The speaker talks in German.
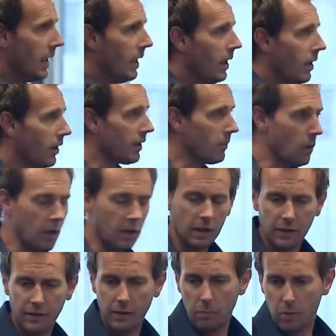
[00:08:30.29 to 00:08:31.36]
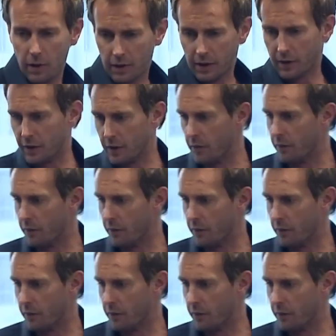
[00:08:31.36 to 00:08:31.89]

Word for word: Heute Morgen, als die Politesse die